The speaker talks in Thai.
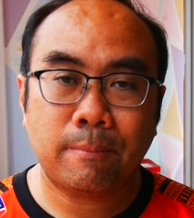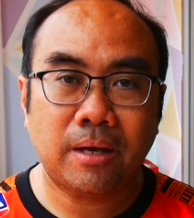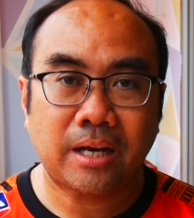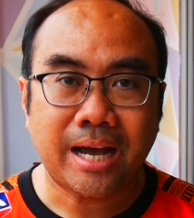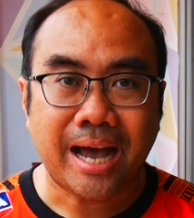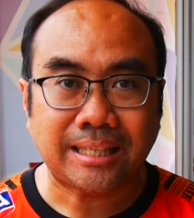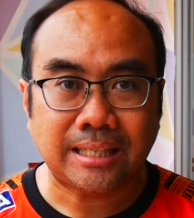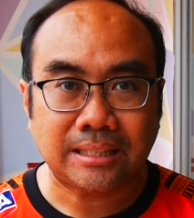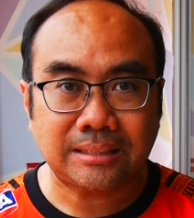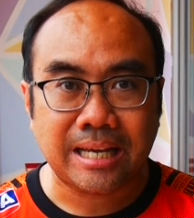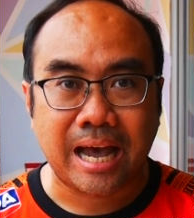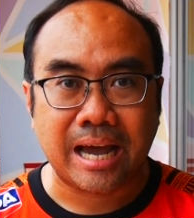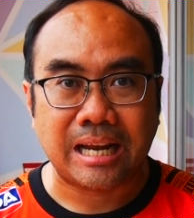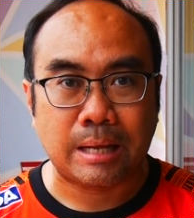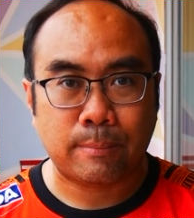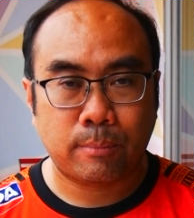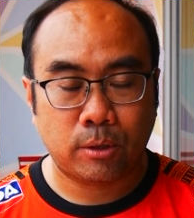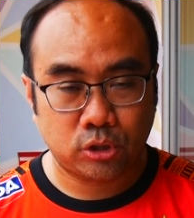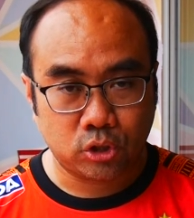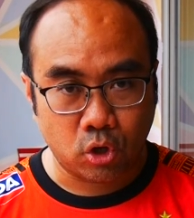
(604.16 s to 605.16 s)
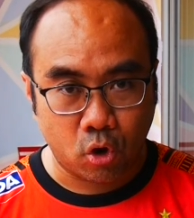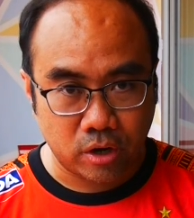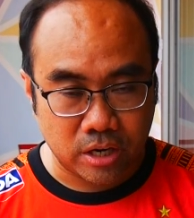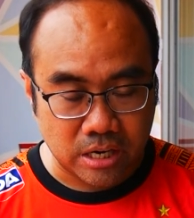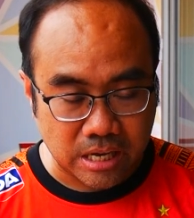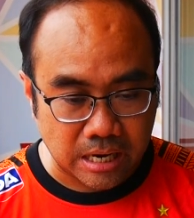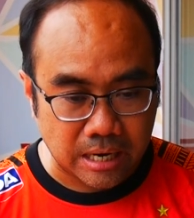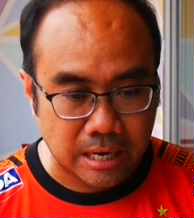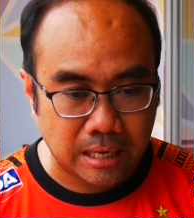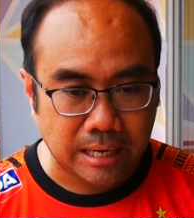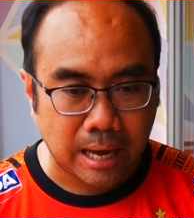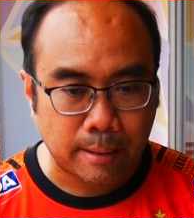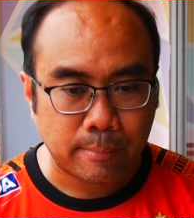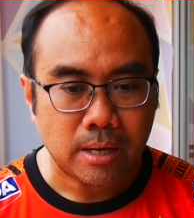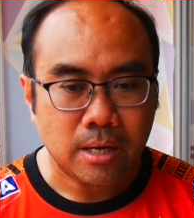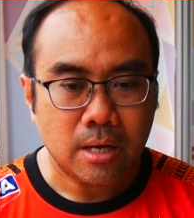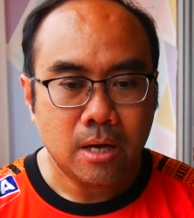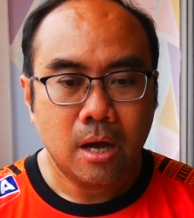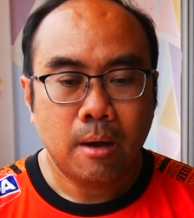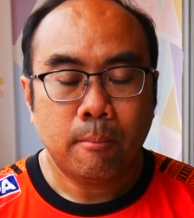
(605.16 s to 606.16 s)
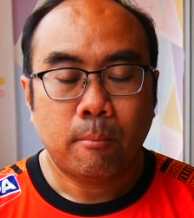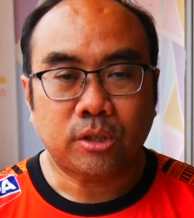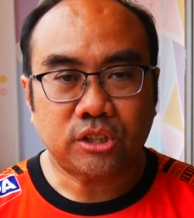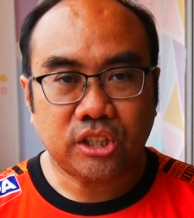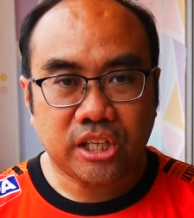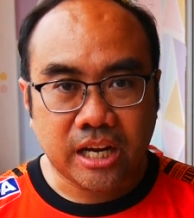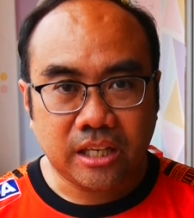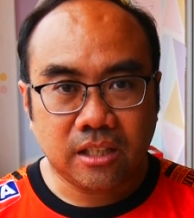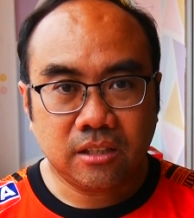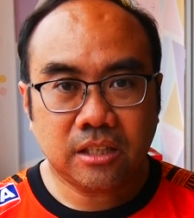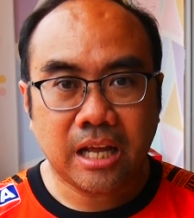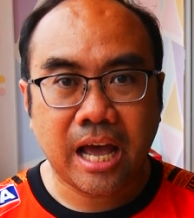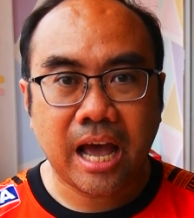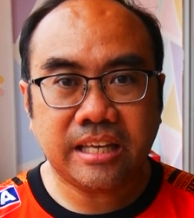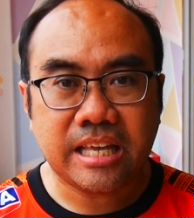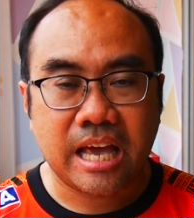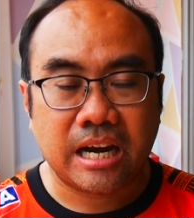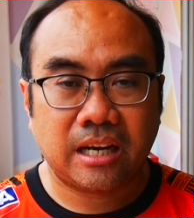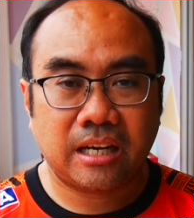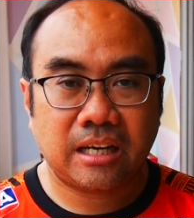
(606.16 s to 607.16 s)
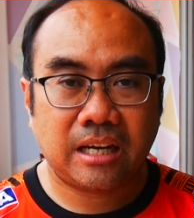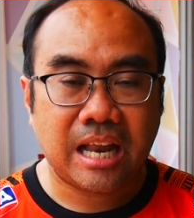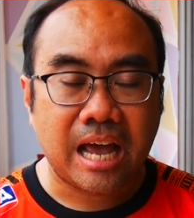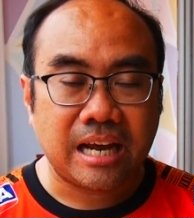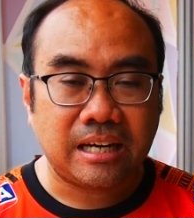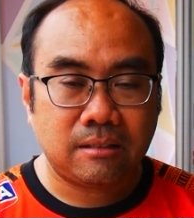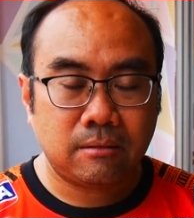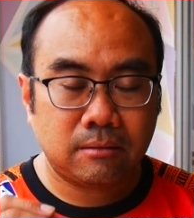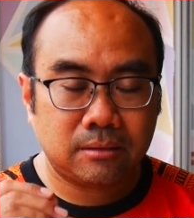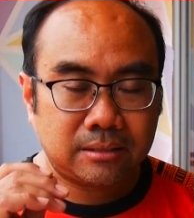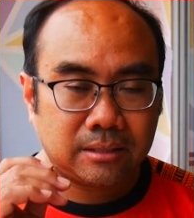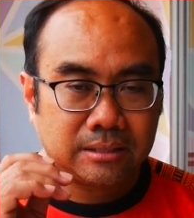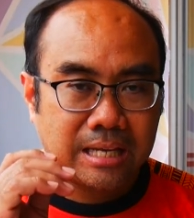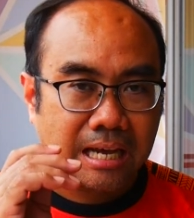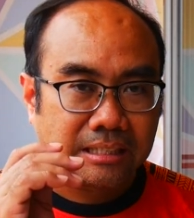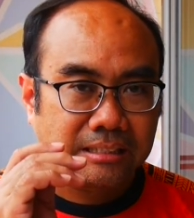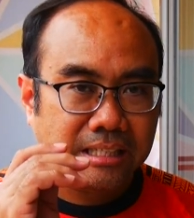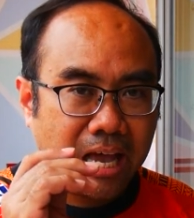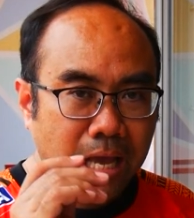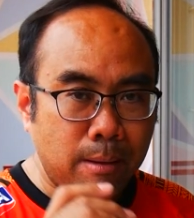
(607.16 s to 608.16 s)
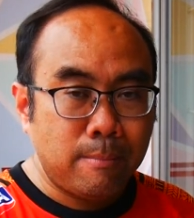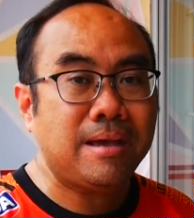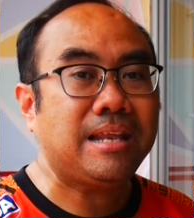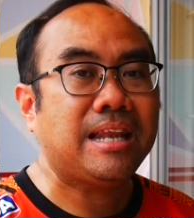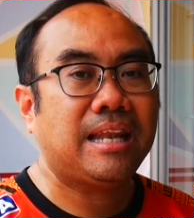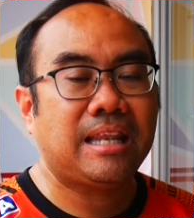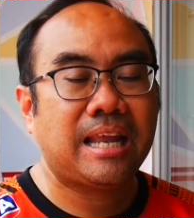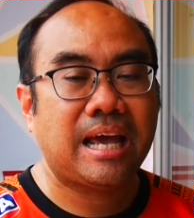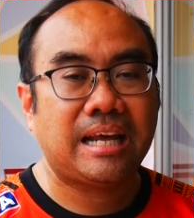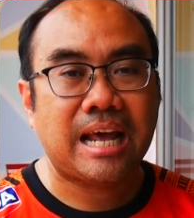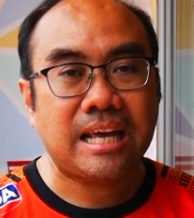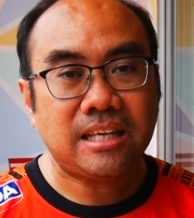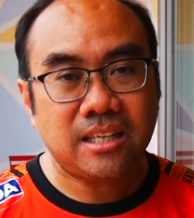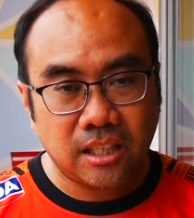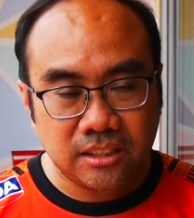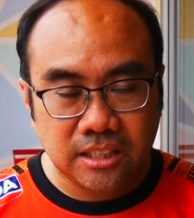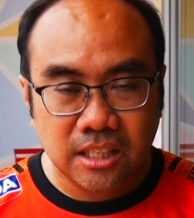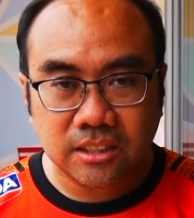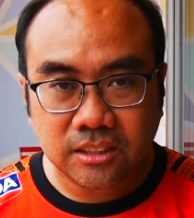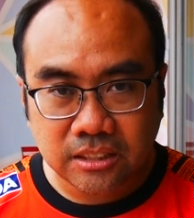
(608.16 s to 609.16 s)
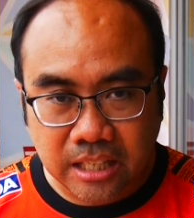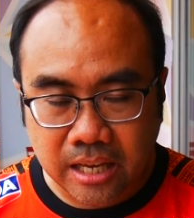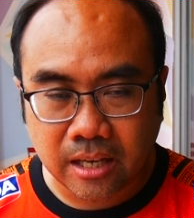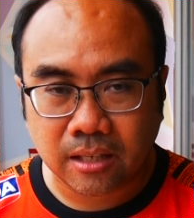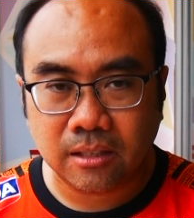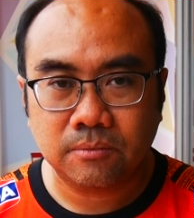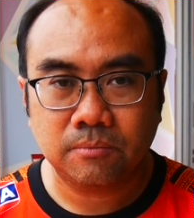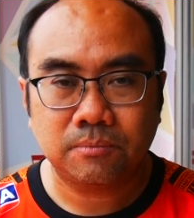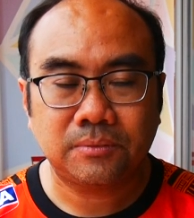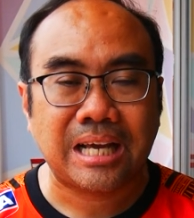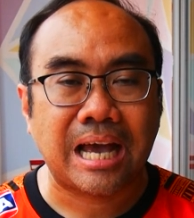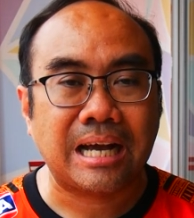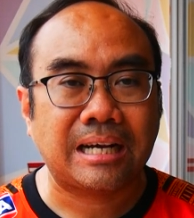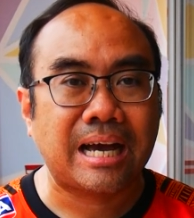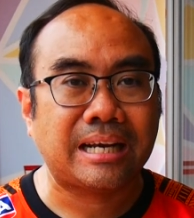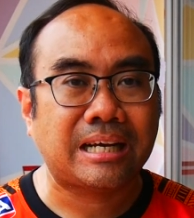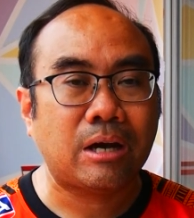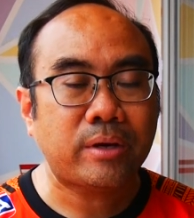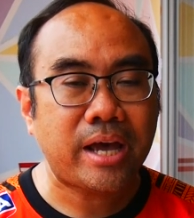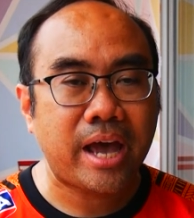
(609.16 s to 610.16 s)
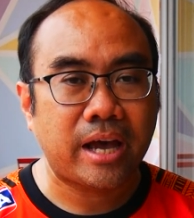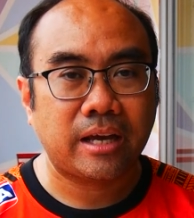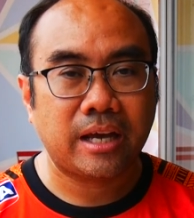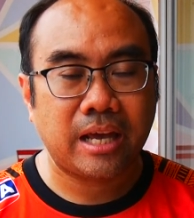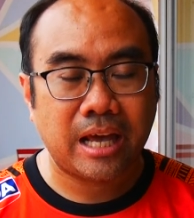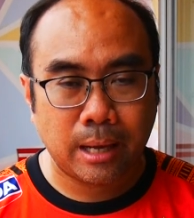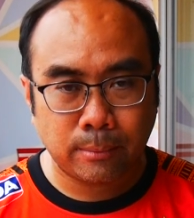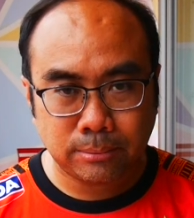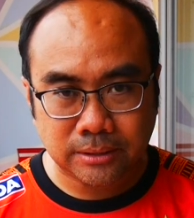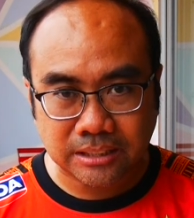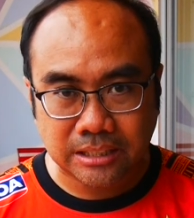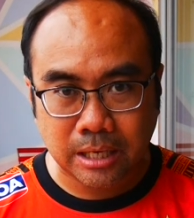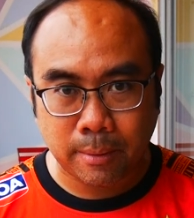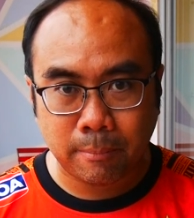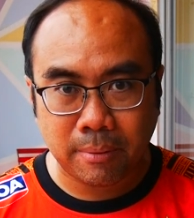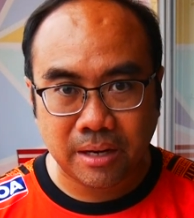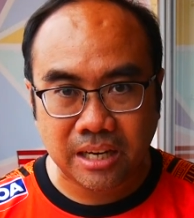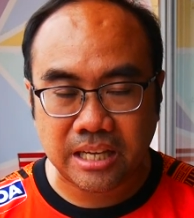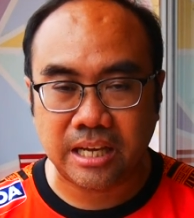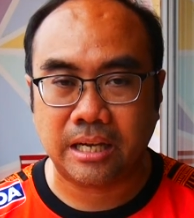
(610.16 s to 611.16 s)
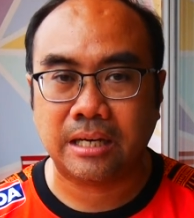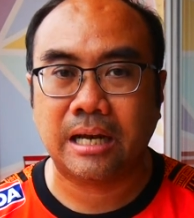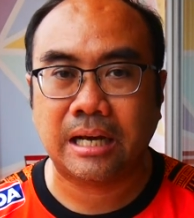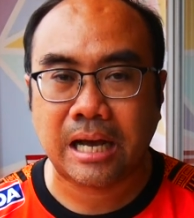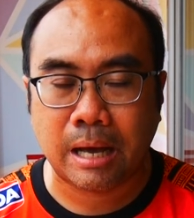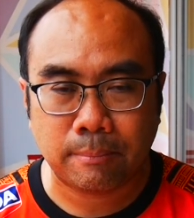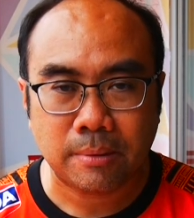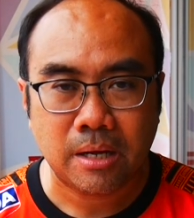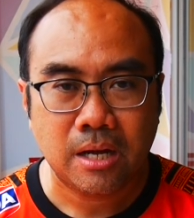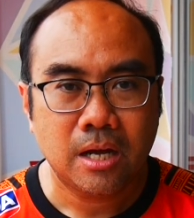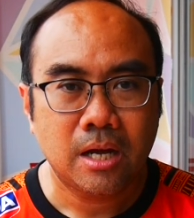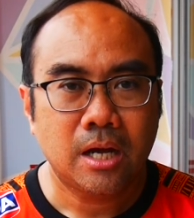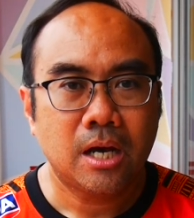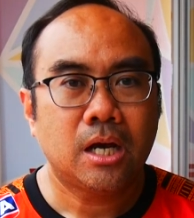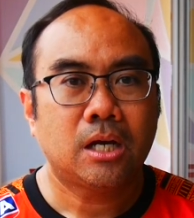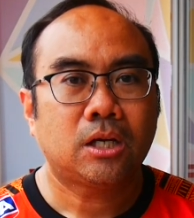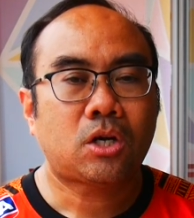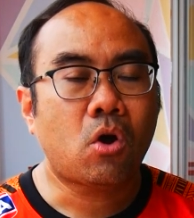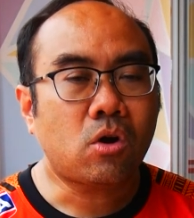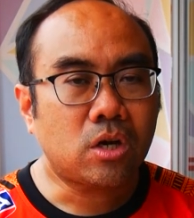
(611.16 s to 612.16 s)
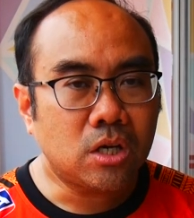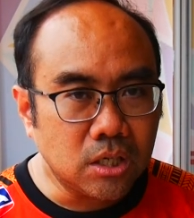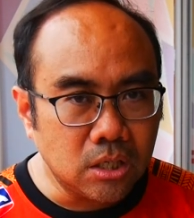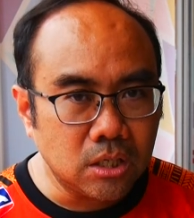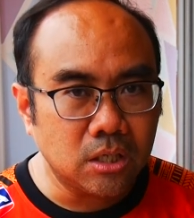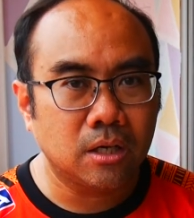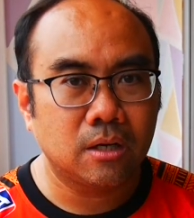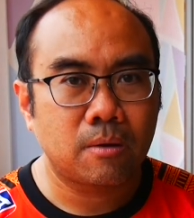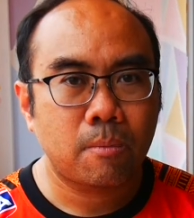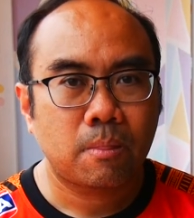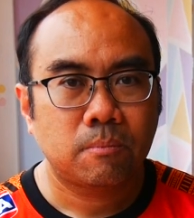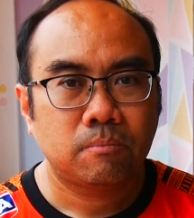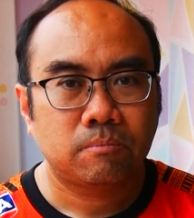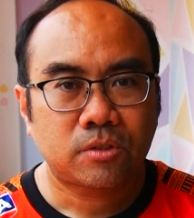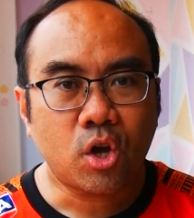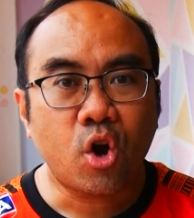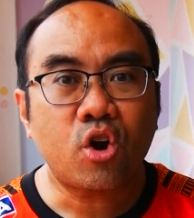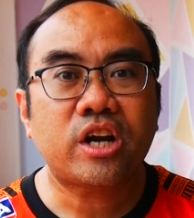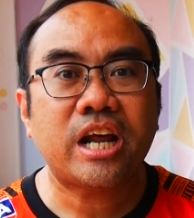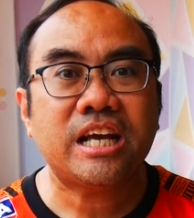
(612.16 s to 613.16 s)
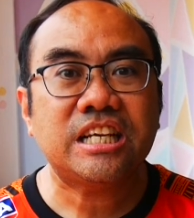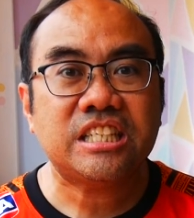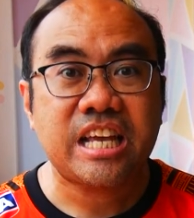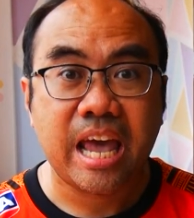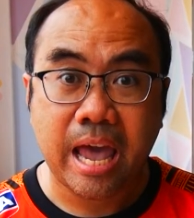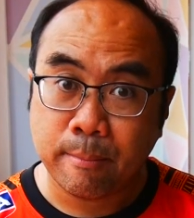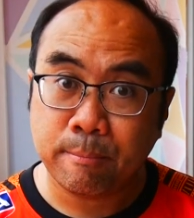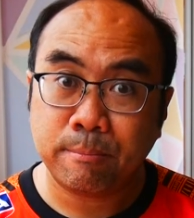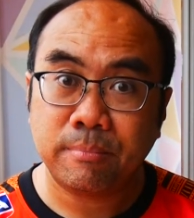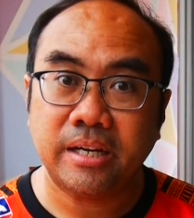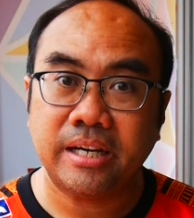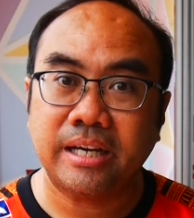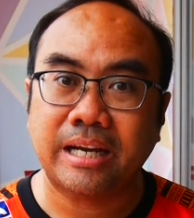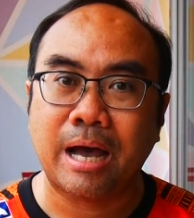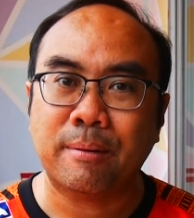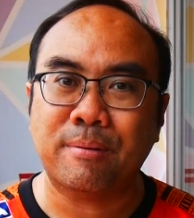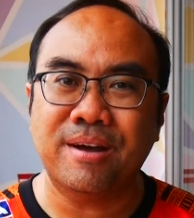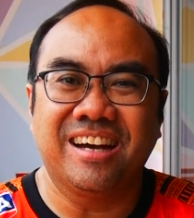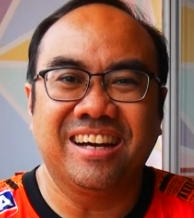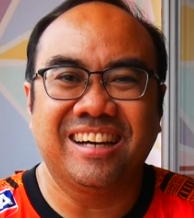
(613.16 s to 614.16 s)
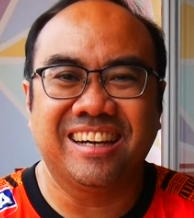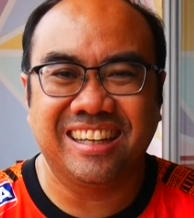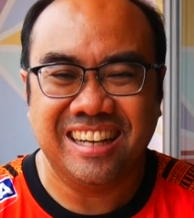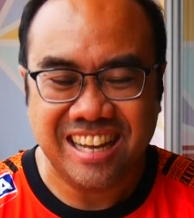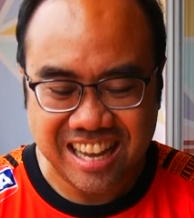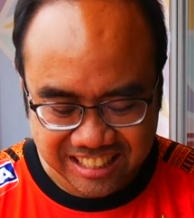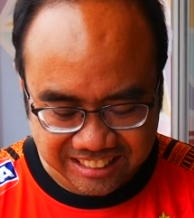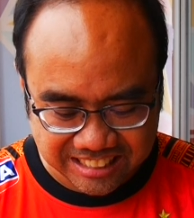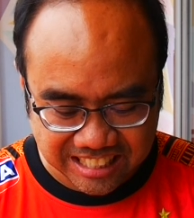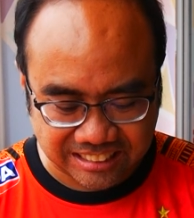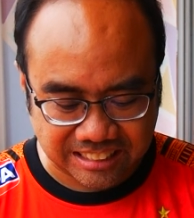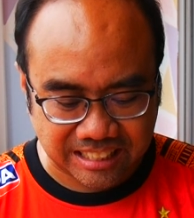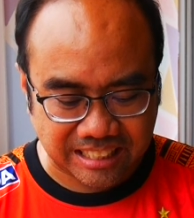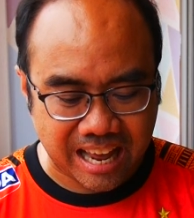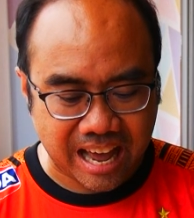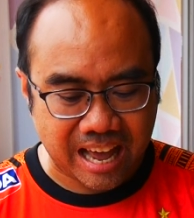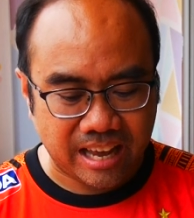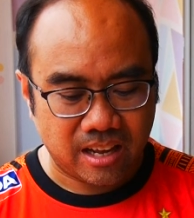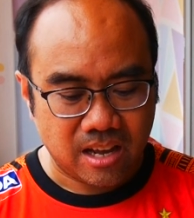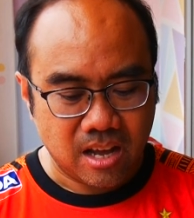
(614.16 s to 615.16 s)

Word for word: และค่าใช้จ่ายในพศนี้นะครับ เพราะฉะนั้นถ้าอยากรายอยากจะให้มีรายได้เยอะจริงๆ จากการเข้าแข่ง AFC Champions League นะครับ ก็คือต้องได้แชมป์เลยครับ ถึงจะได้